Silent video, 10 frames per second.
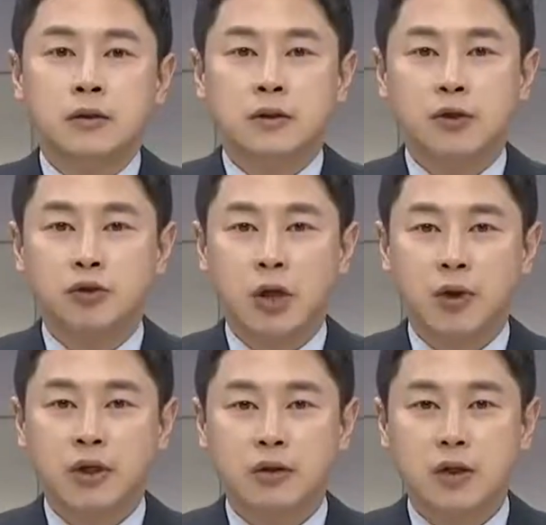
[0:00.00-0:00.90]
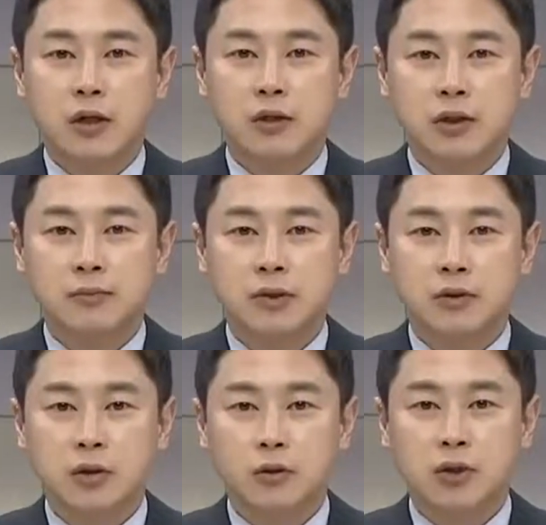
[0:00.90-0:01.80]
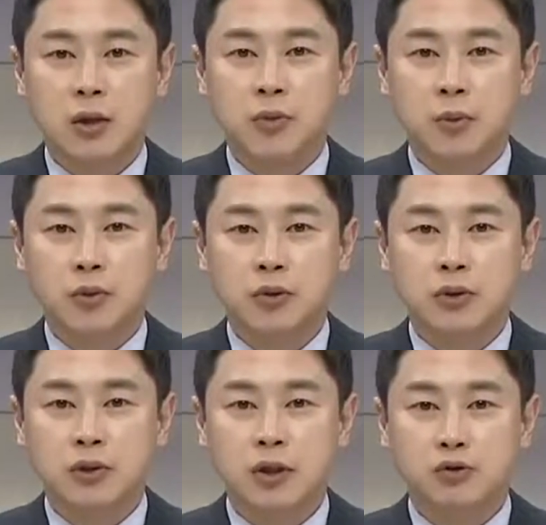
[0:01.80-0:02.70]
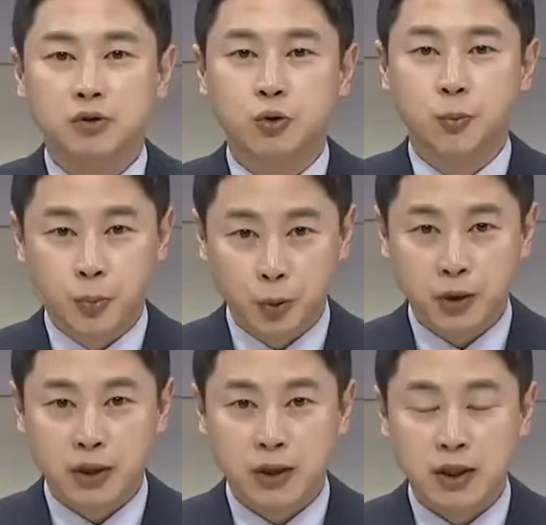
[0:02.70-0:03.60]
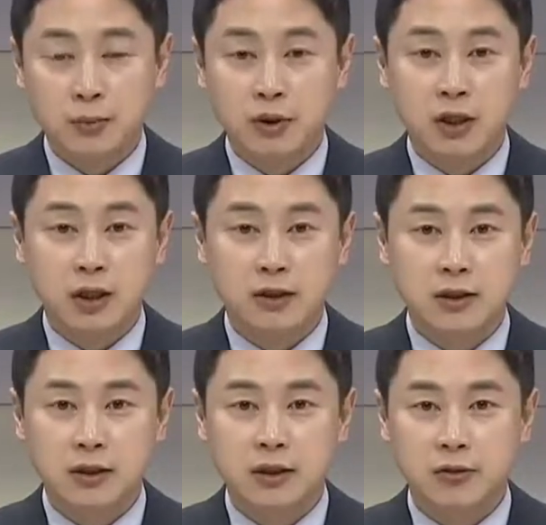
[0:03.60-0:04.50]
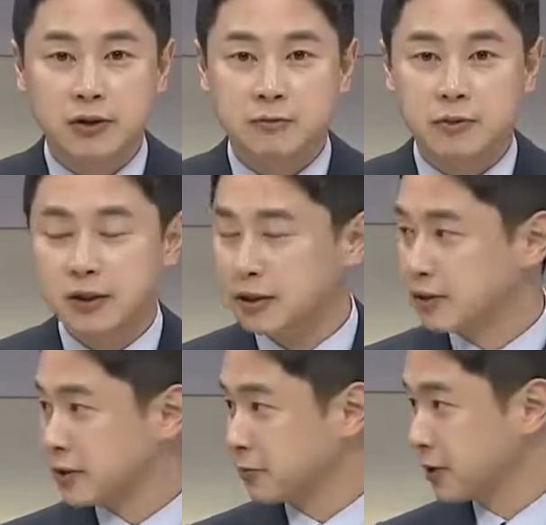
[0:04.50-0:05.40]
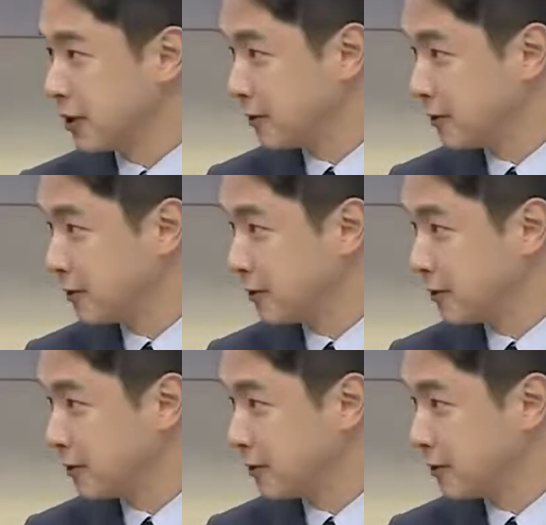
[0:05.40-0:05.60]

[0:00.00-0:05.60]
제주 사회 현안을 심층적으로 살펴보는 제주 돋보기 김익태 기자 나와 있습니다. 안녕하십니까?